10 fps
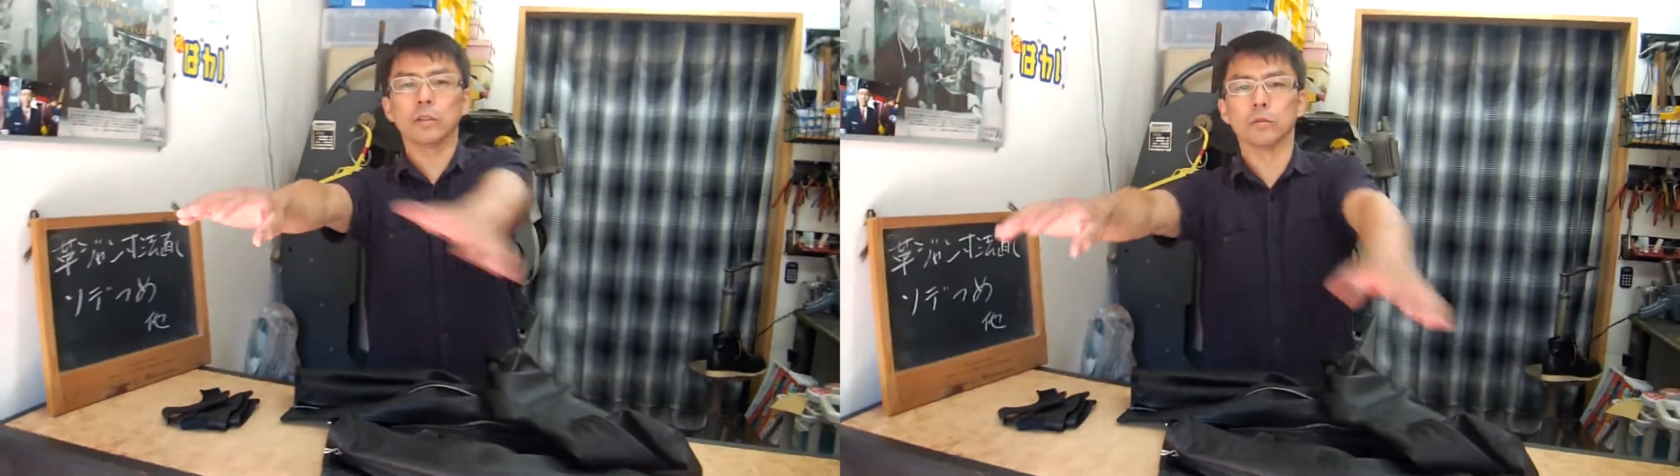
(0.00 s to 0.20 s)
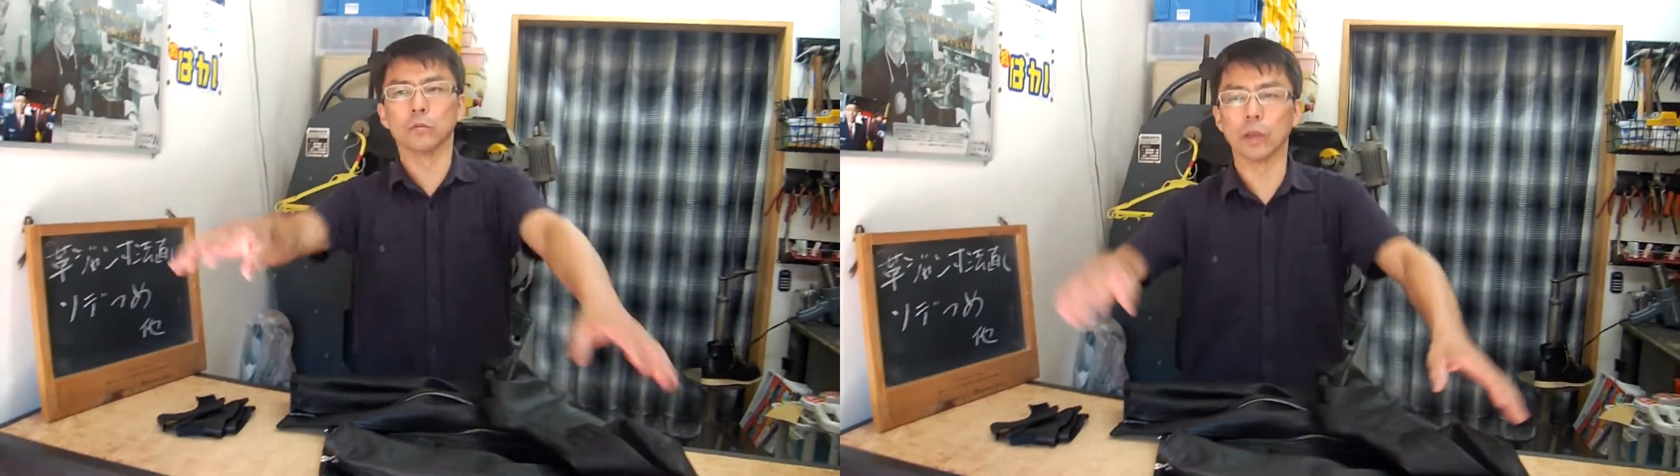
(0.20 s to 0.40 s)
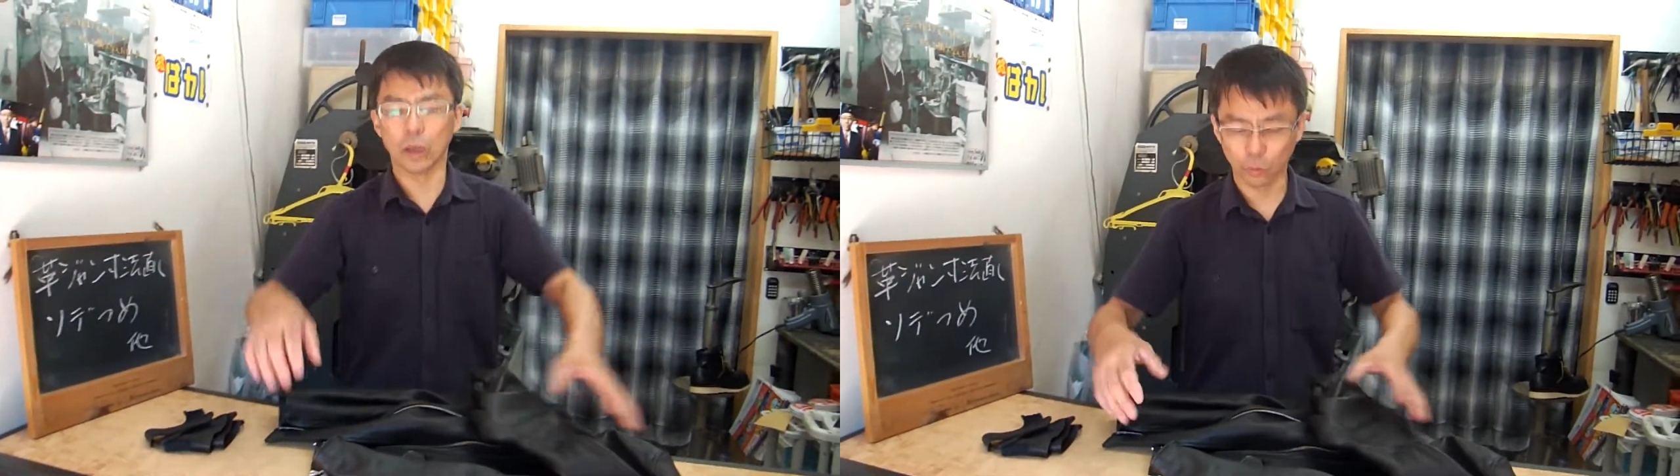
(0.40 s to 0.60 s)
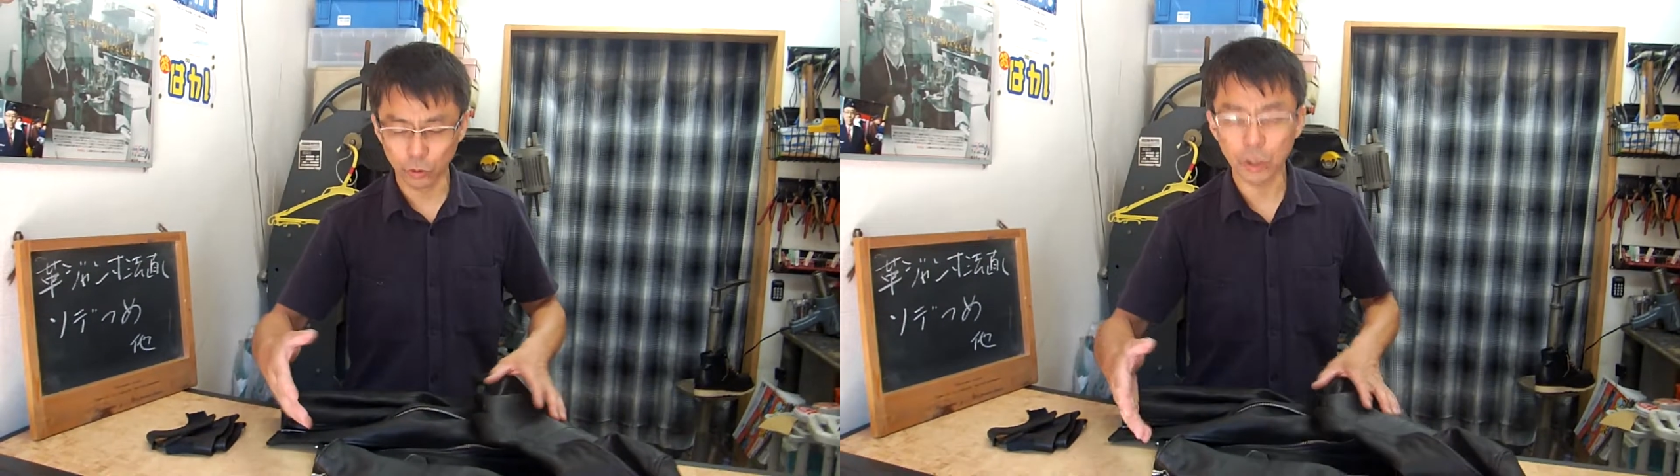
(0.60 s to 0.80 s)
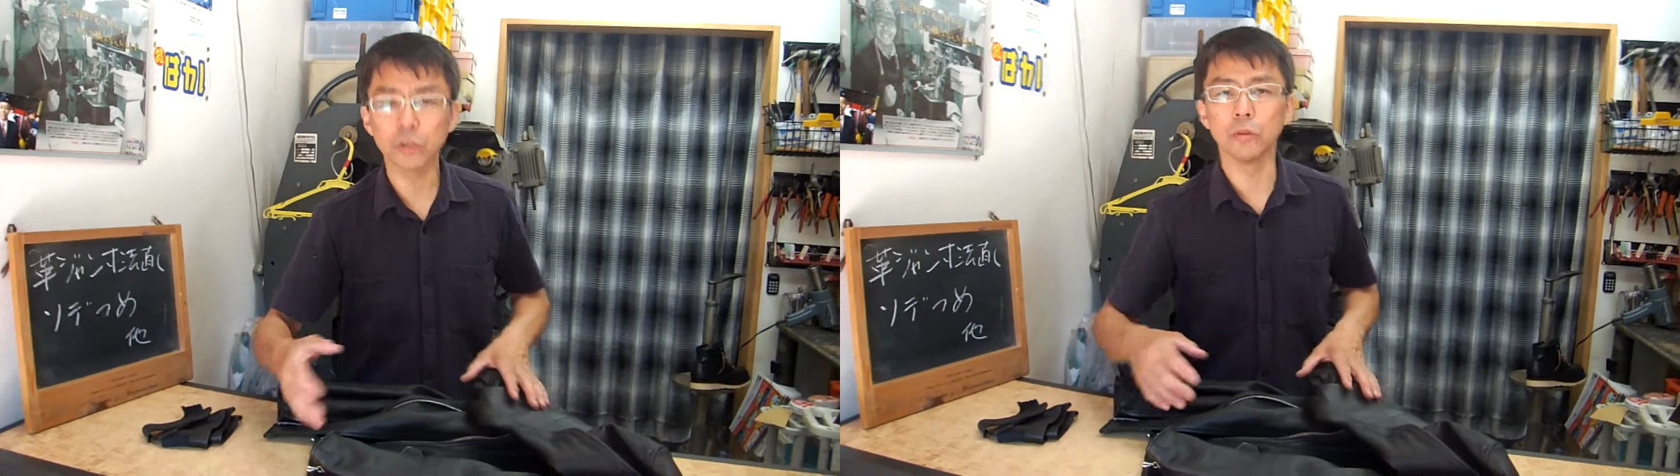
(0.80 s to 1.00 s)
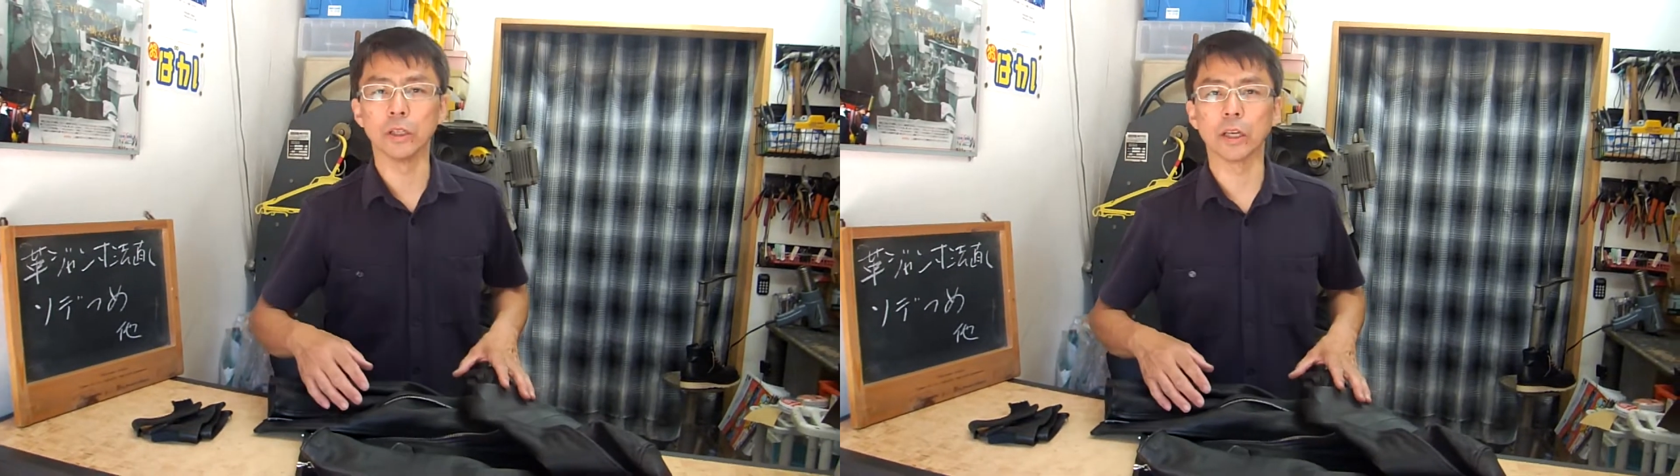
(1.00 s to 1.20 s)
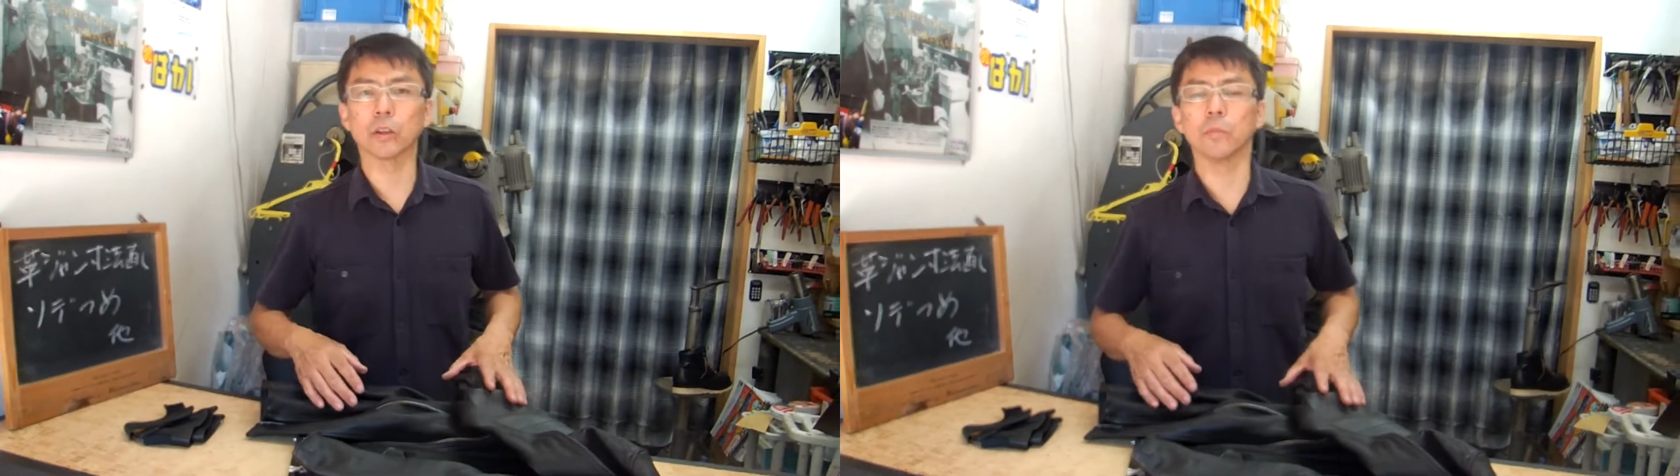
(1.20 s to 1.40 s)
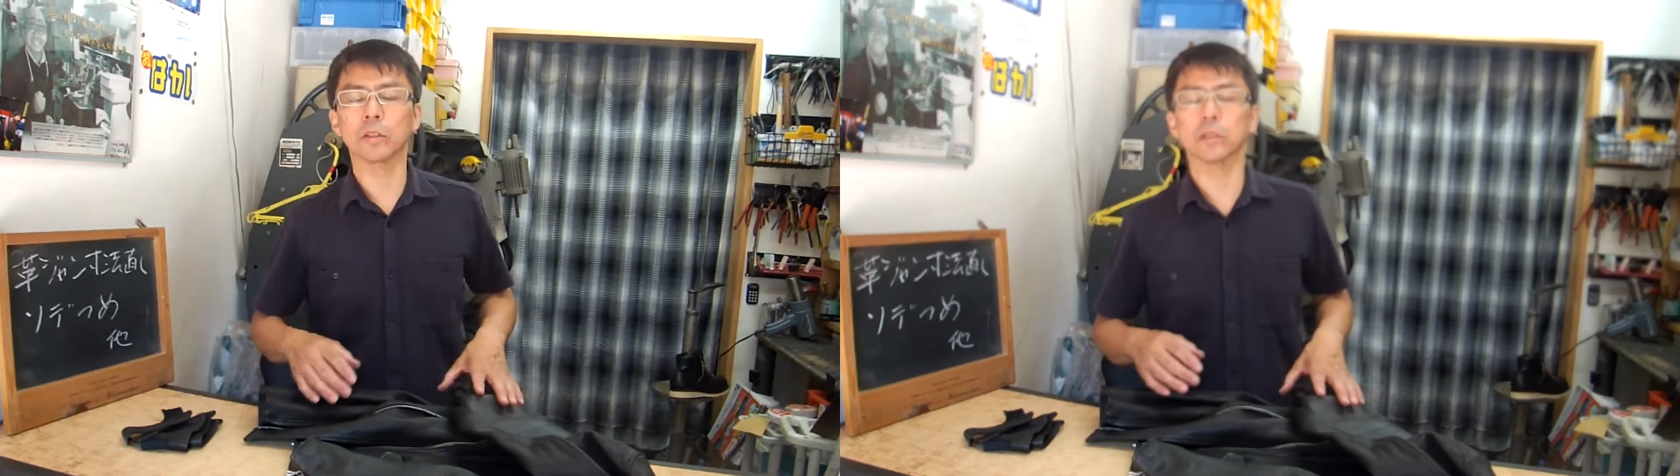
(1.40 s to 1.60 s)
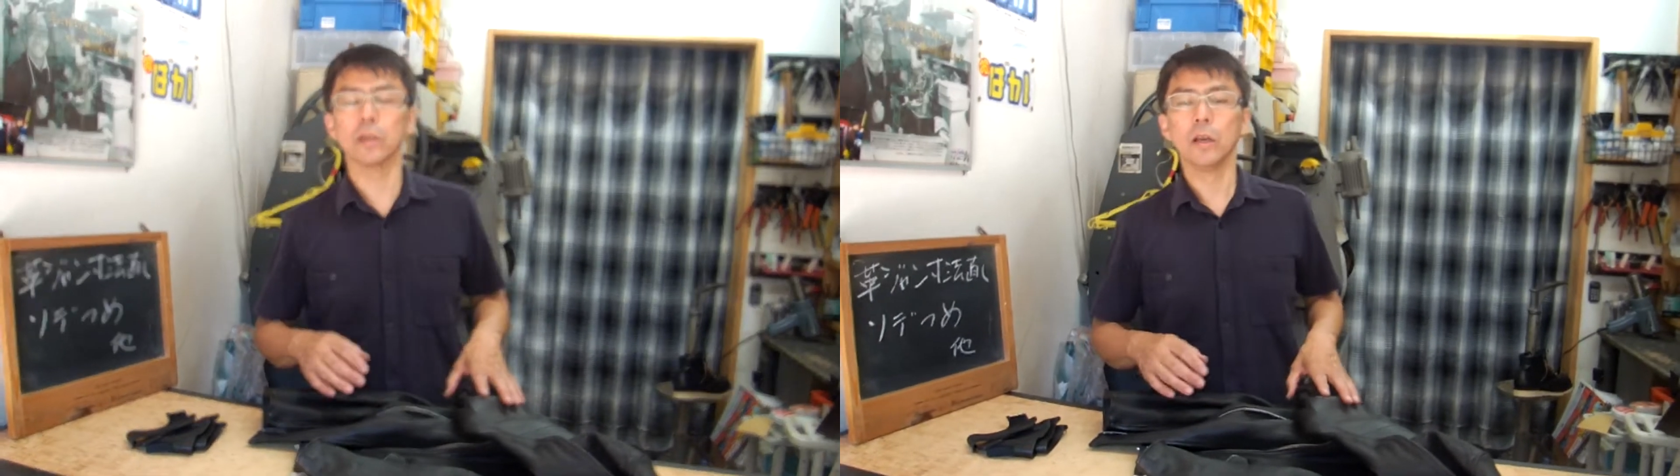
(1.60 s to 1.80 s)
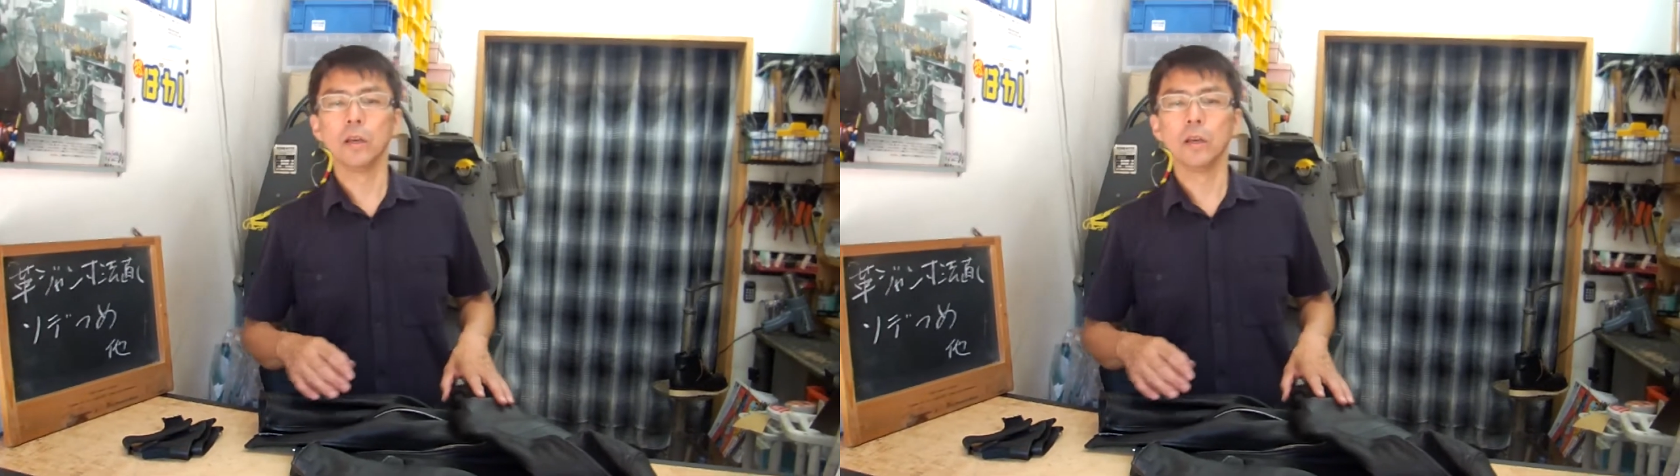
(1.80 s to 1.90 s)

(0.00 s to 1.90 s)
りするのでこういった修理やってます